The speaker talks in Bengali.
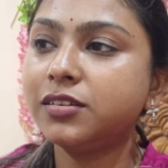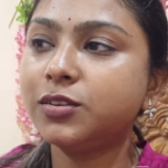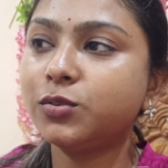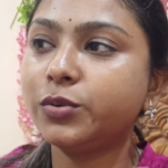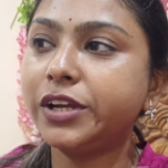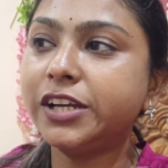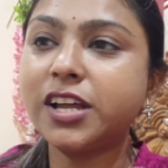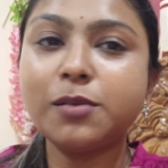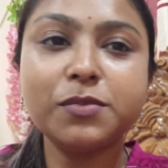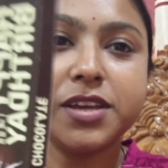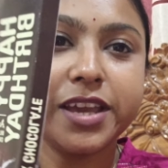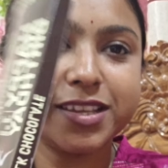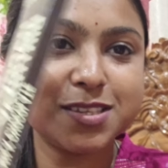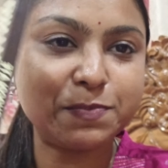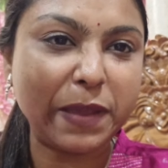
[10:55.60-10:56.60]
তো এটা আমি
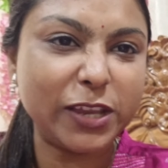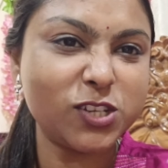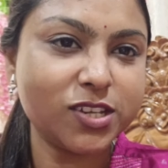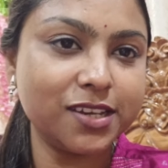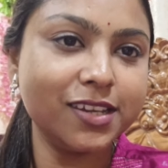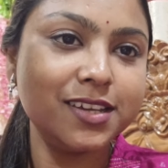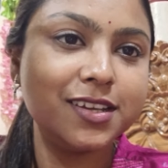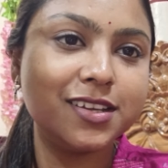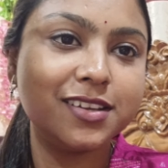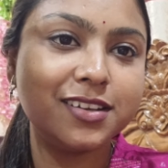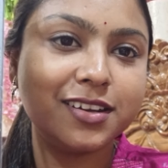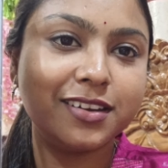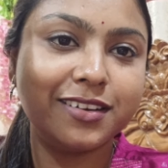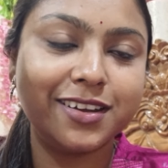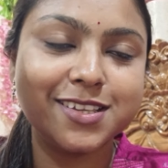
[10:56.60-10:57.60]
স্পেশালি
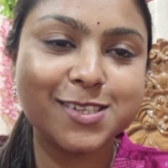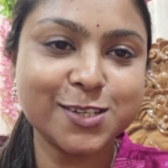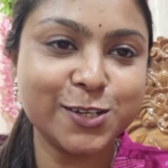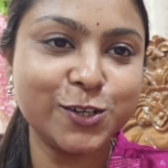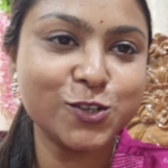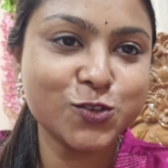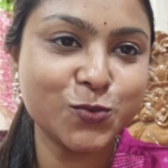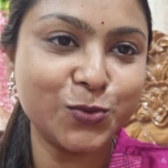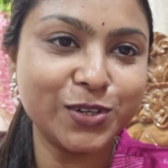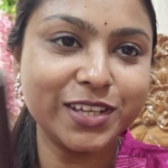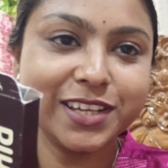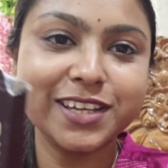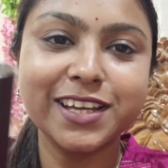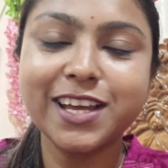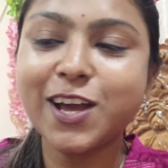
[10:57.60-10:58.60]
সার্চ করে
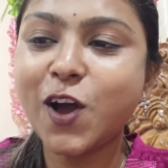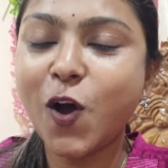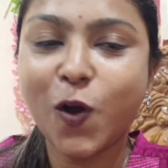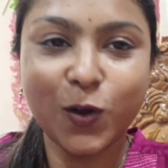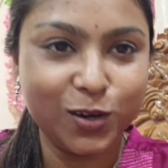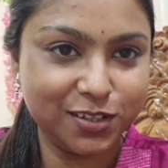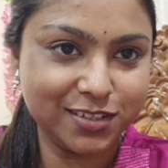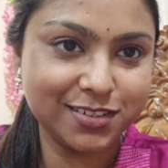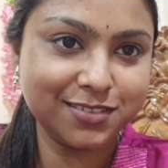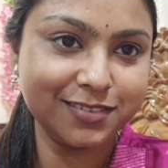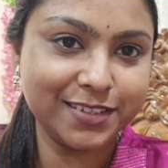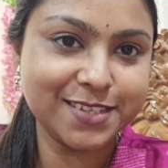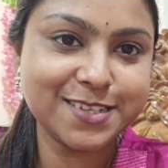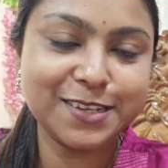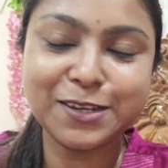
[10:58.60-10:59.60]
অর্ডার
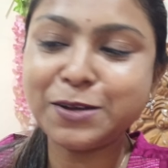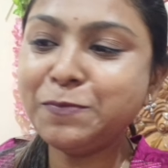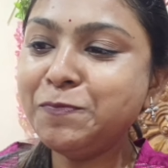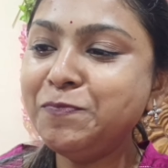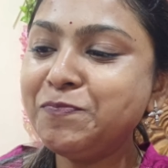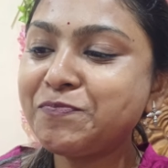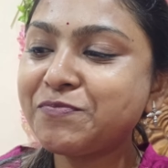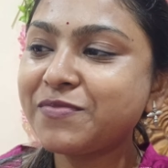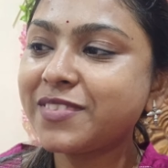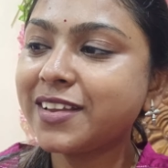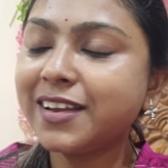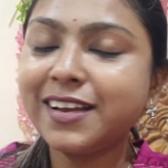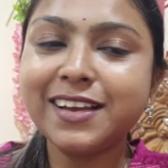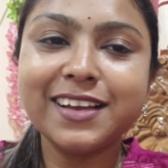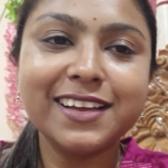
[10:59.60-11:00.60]
করেছিলাম
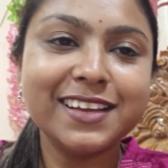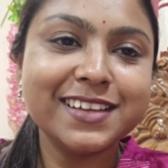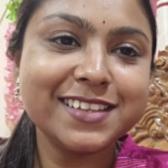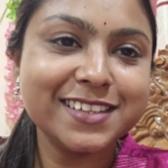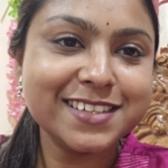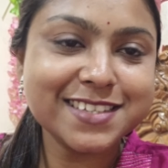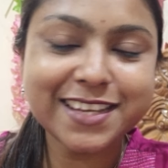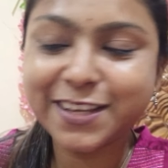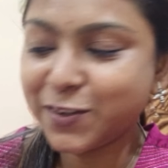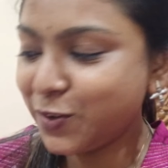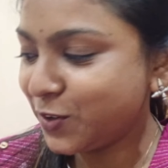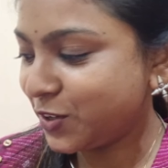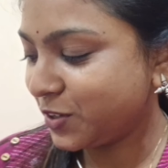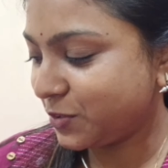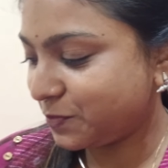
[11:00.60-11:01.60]
যাই
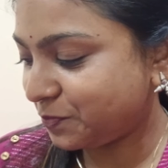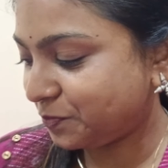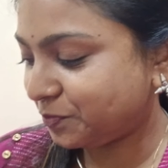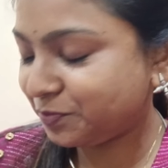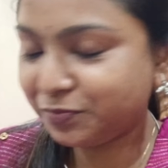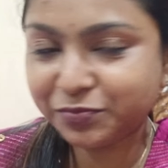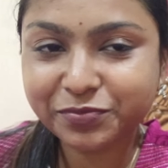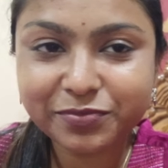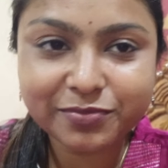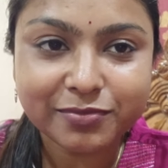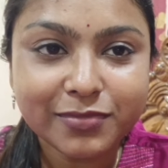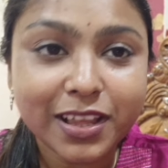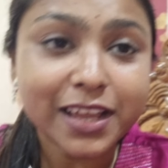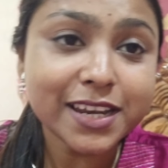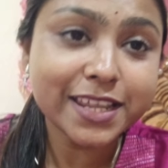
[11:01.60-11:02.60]
হোক
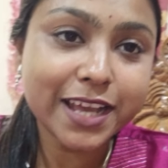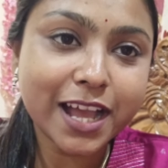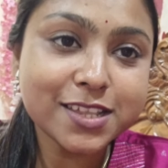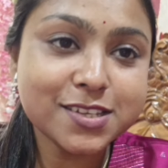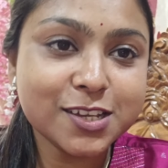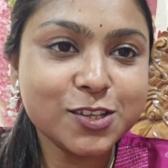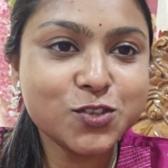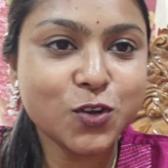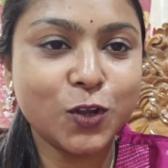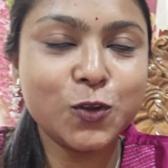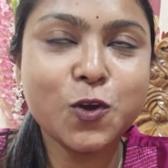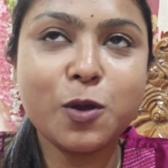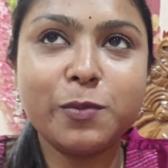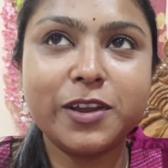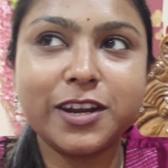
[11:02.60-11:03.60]
ঠিক আছে চলো
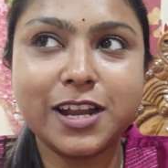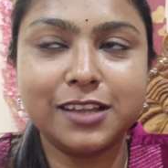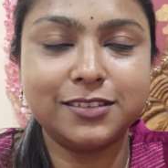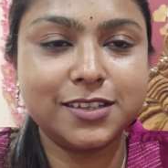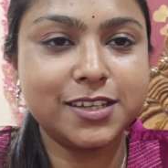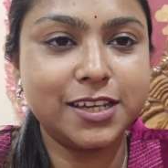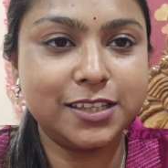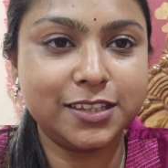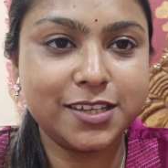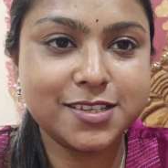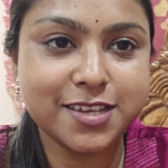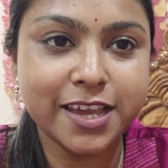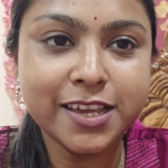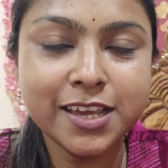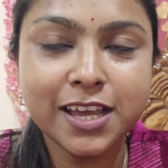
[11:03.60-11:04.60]
এবার রাতে খেতে
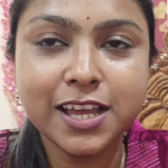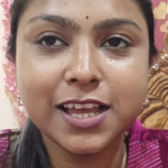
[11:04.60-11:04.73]
যাই